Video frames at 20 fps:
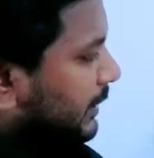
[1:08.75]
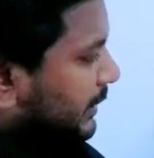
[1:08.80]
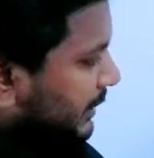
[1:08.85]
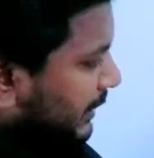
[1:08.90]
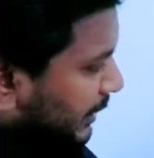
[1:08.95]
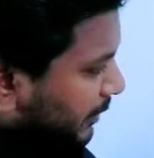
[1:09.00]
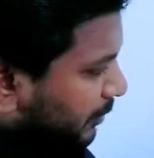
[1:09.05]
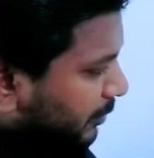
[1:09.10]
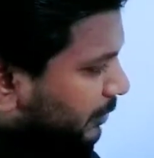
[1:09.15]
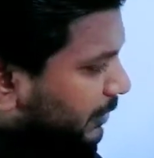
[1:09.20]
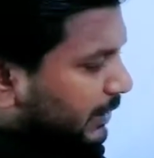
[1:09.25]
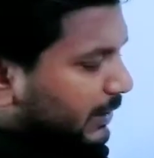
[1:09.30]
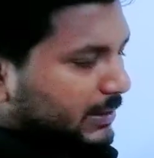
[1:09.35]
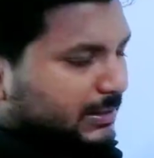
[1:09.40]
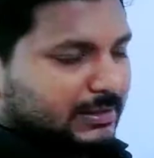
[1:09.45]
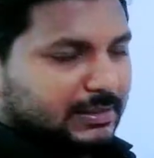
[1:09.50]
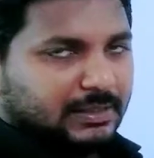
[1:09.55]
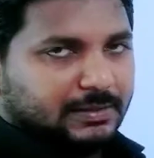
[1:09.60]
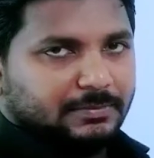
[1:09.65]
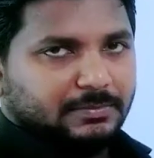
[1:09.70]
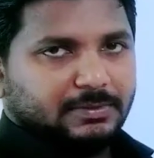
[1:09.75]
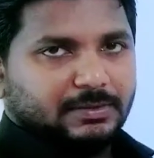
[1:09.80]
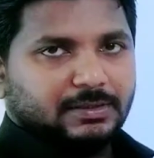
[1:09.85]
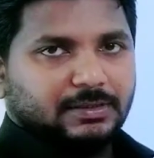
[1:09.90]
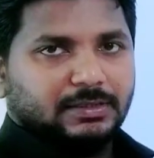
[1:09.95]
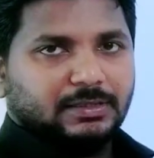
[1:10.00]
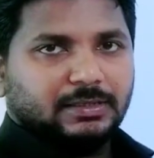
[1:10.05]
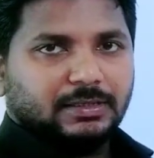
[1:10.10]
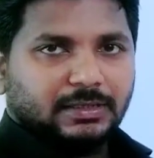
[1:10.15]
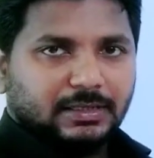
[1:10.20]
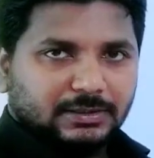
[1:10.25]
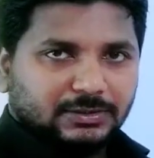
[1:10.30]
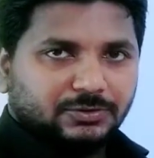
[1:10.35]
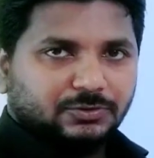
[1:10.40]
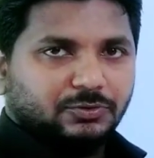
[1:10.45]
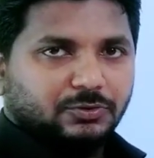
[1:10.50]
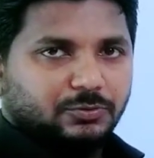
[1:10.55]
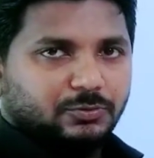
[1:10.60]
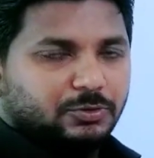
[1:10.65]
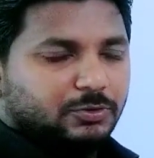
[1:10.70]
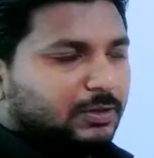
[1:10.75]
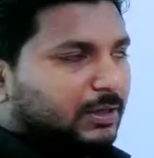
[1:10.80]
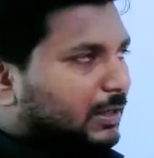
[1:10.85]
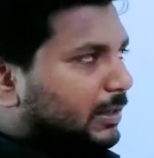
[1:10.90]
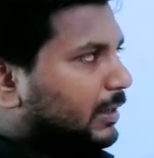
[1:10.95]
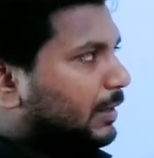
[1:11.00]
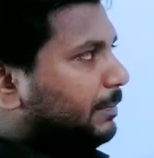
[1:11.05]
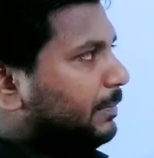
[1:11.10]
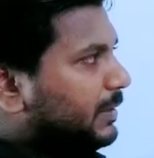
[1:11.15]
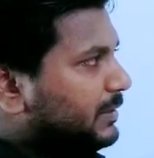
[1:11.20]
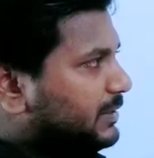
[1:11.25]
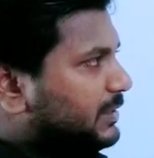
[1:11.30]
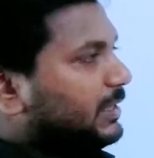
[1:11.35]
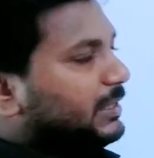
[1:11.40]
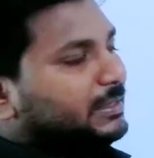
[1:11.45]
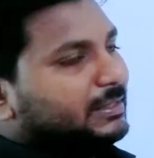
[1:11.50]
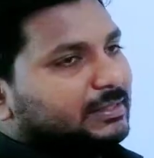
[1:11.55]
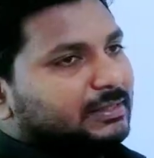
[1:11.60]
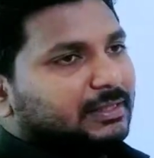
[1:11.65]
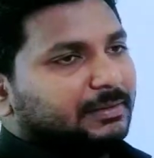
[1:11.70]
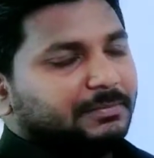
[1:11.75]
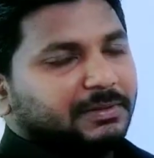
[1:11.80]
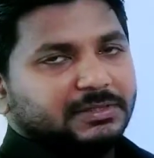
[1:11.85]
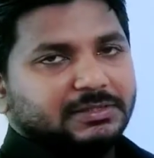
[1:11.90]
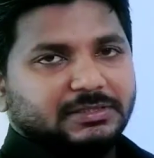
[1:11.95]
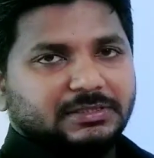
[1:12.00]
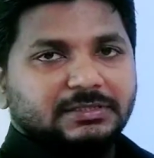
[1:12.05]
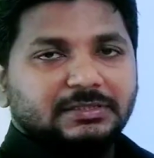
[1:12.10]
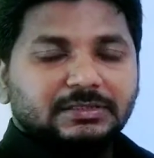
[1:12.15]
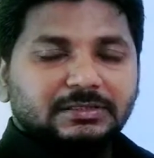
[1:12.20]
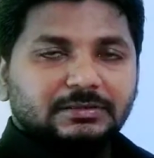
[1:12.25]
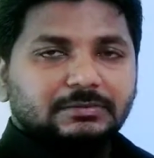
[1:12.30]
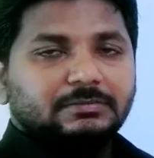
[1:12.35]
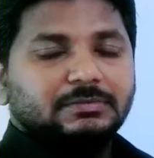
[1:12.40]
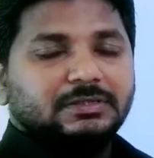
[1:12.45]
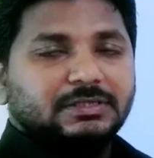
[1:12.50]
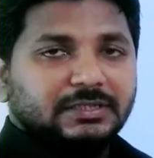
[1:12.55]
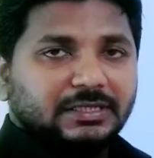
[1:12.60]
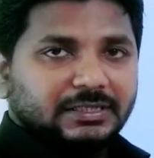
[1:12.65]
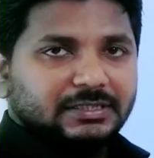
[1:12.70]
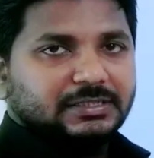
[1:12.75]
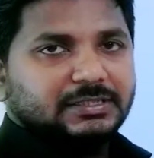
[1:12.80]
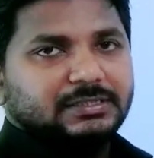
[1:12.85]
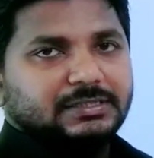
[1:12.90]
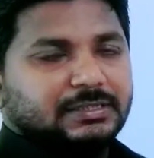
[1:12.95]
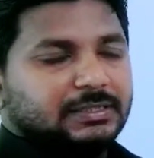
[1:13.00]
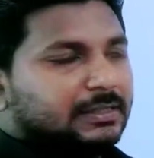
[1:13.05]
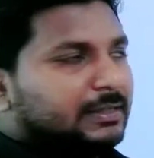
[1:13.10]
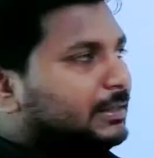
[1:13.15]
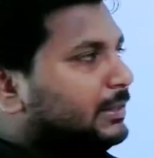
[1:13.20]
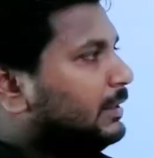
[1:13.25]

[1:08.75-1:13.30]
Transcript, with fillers: সেগুলো নিয়ে আজকে আমরা কাজ করব কারণ আমরা জানি আমরা চিনেছি যে